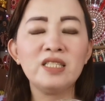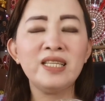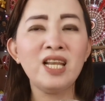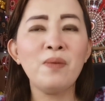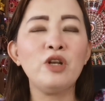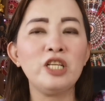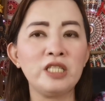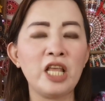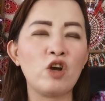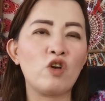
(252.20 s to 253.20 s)
cinnamon
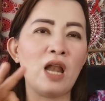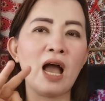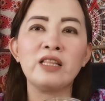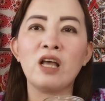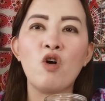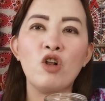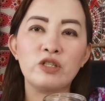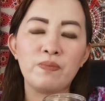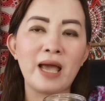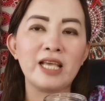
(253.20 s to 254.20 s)
stick or lahat ng
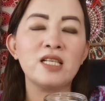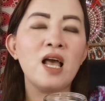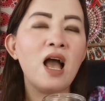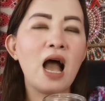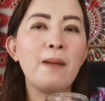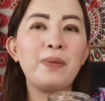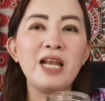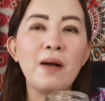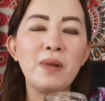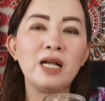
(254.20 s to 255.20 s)
allspice, ang
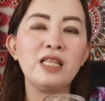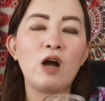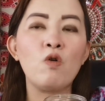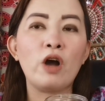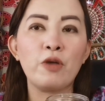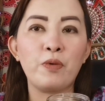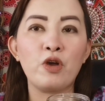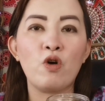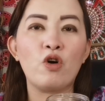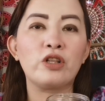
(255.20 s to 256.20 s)
pinakamaganda kung kayo po
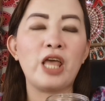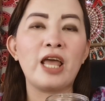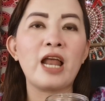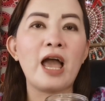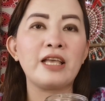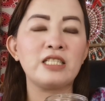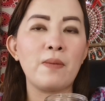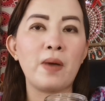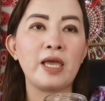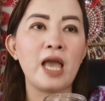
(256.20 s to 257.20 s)
yung order ay
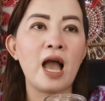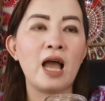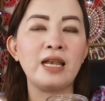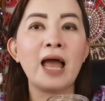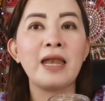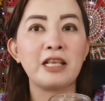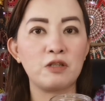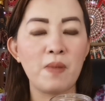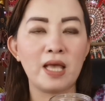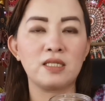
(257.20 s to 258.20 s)
sa may uh,
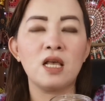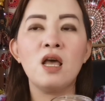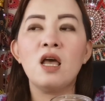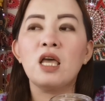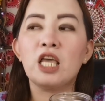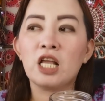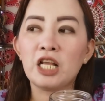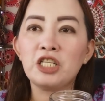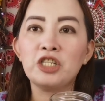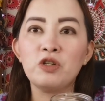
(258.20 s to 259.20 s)
Nanay's Best.
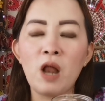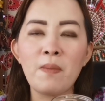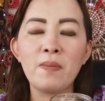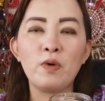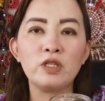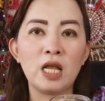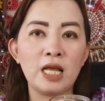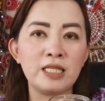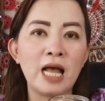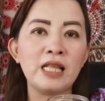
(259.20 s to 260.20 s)
I-research nyo naman po sa
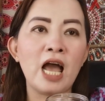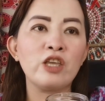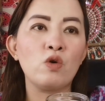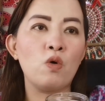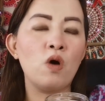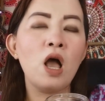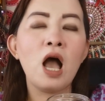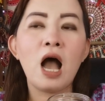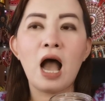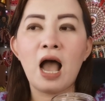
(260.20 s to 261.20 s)
Lazada yung
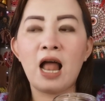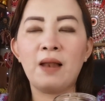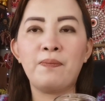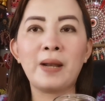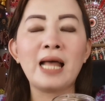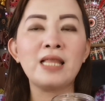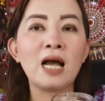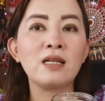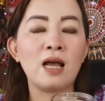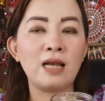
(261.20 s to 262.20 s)
uh,
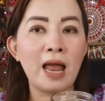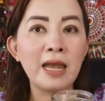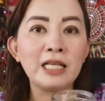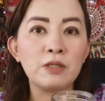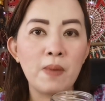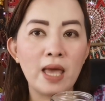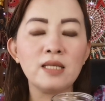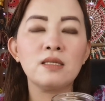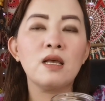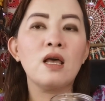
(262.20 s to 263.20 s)
product ng Nanay's
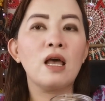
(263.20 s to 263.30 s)
Best